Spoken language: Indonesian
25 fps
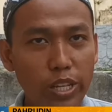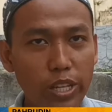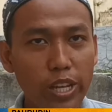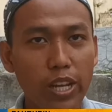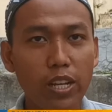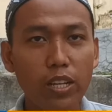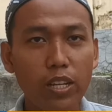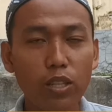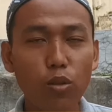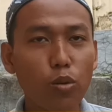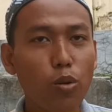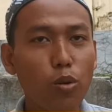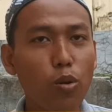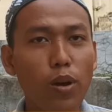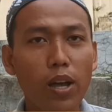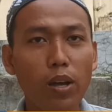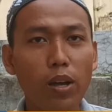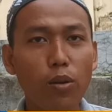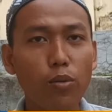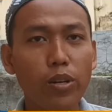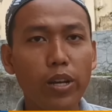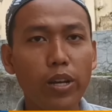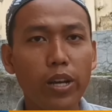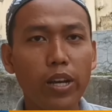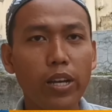saya gitu
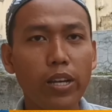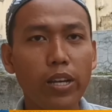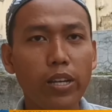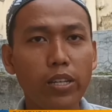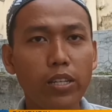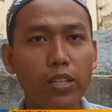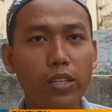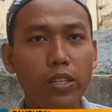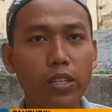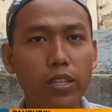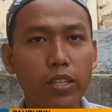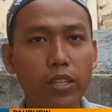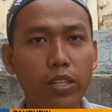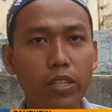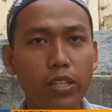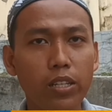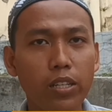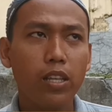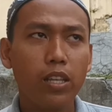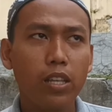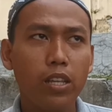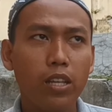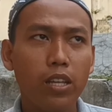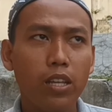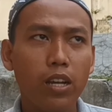doang udah Yo, ya, it...
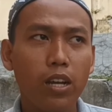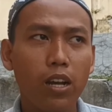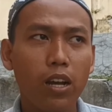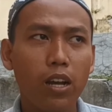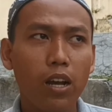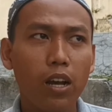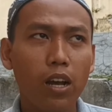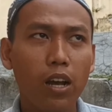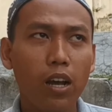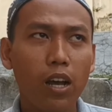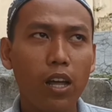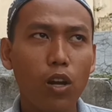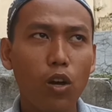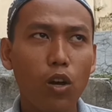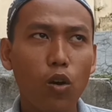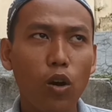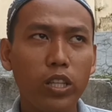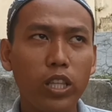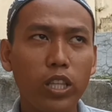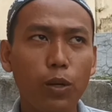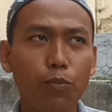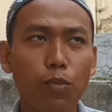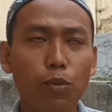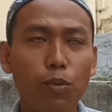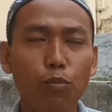kalau
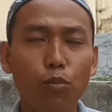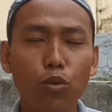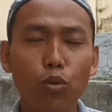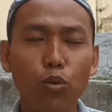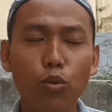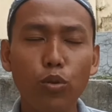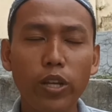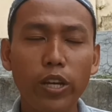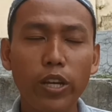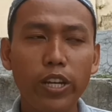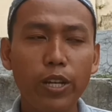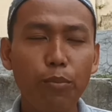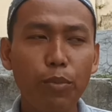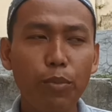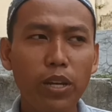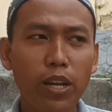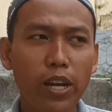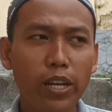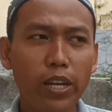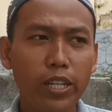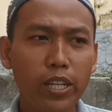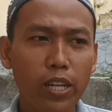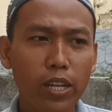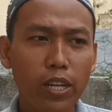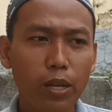kata pembunuh tadi
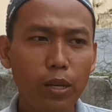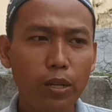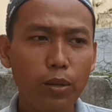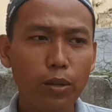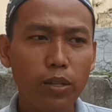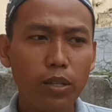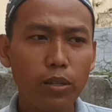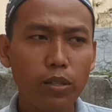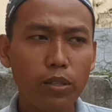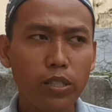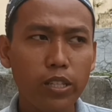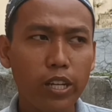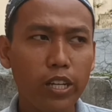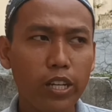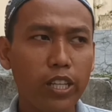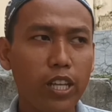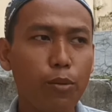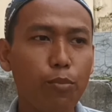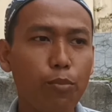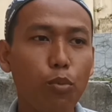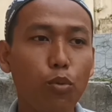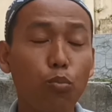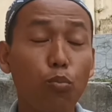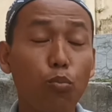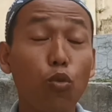bilangnya
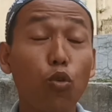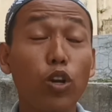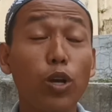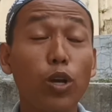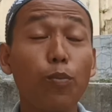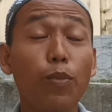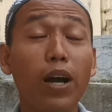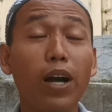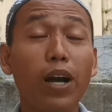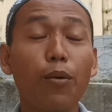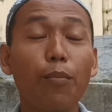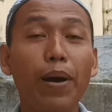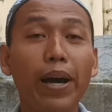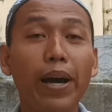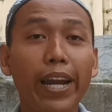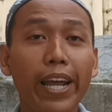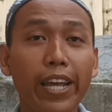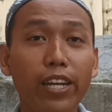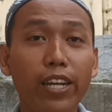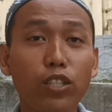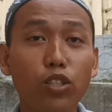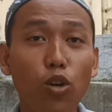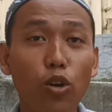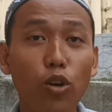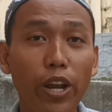sekitar pukul 5
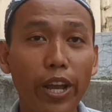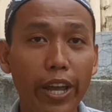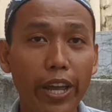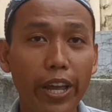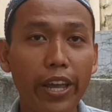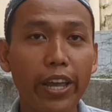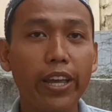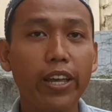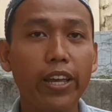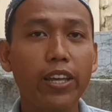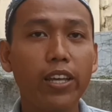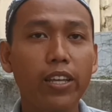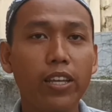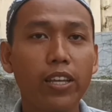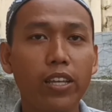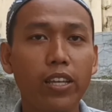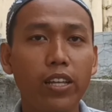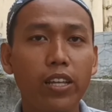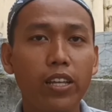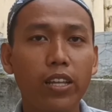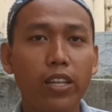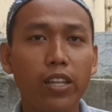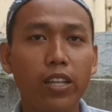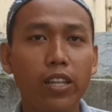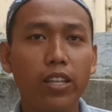kemarin sore hmm.
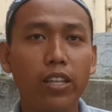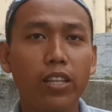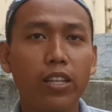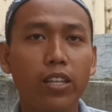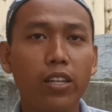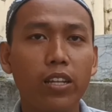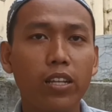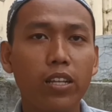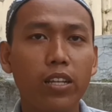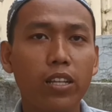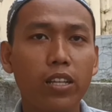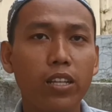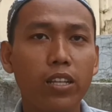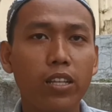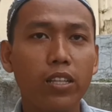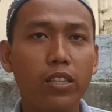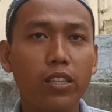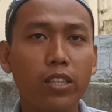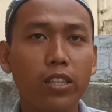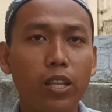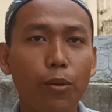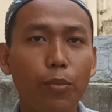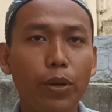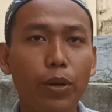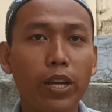
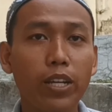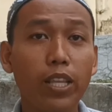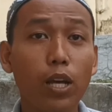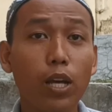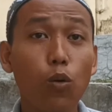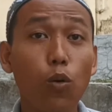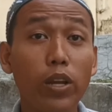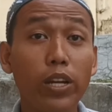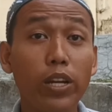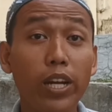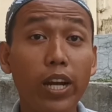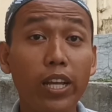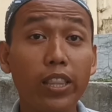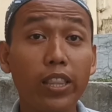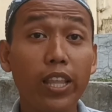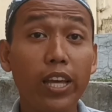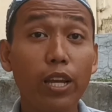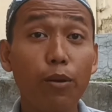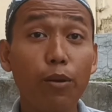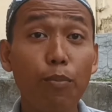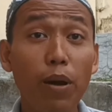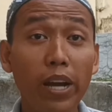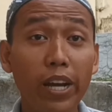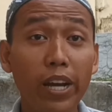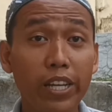tapi ketahuannya kan
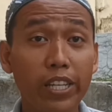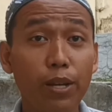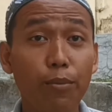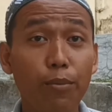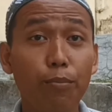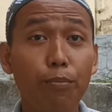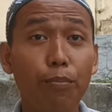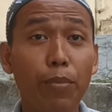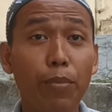tadi pagi jam